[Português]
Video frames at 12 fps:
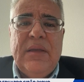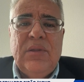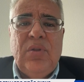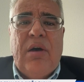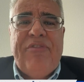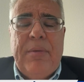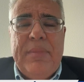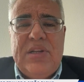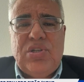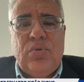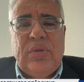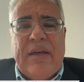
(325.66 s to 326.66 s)

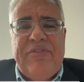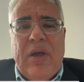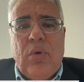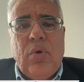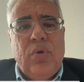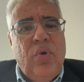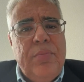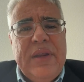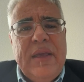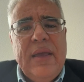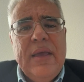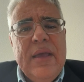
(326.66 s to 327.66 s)
novamente do Davi
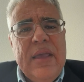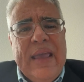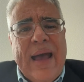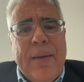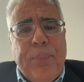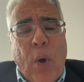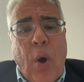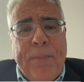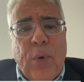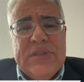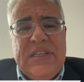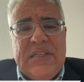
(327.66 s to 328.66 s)
Alcolumbre e a
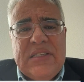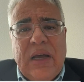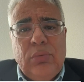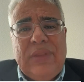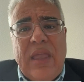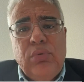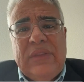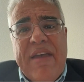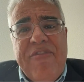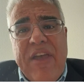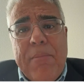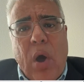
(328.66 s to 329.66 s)
oposição tem um
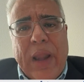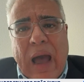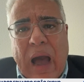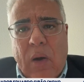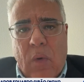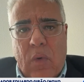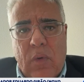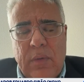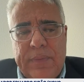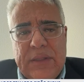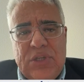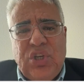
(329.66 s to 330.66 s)
dever
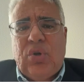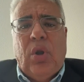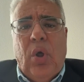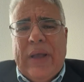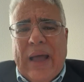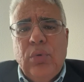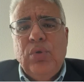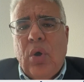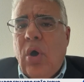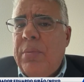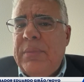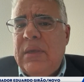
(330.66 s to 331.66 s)
moral de colocar um
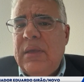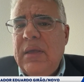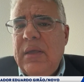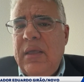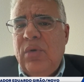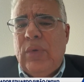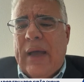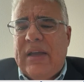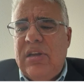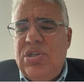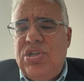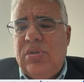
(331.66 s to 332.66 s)
nome. Eu não
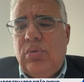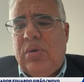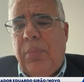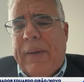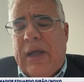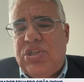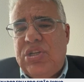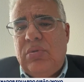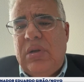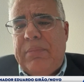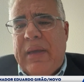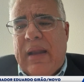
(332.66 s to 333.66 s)
acredito que o
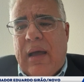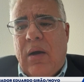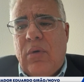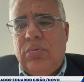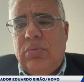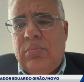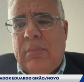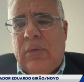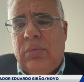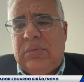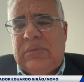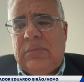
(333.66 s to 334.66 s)
Partido Liberal,
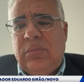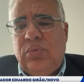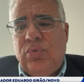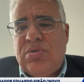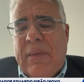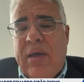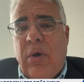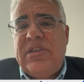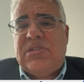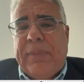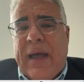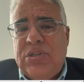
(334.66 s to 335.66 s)
um dos
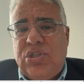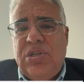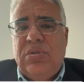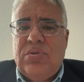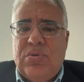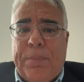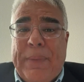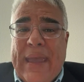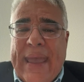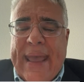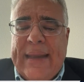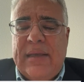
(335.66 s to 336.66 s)
maiores partidos, o
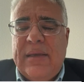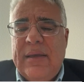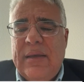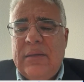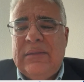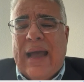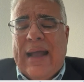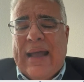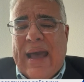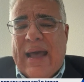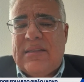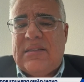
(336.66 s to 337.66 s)
PL da
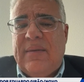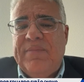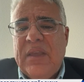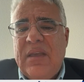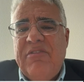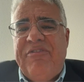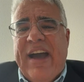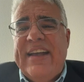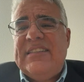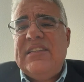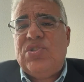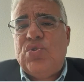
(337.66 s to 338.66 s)
casa,
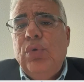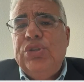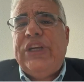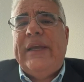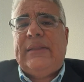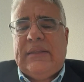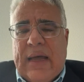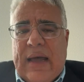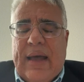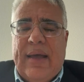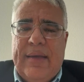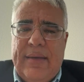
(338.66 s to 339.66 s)
vai se
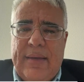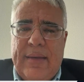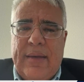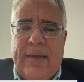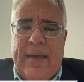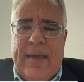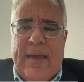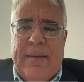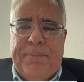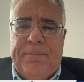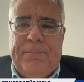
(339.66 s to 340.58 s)
sujeitar é,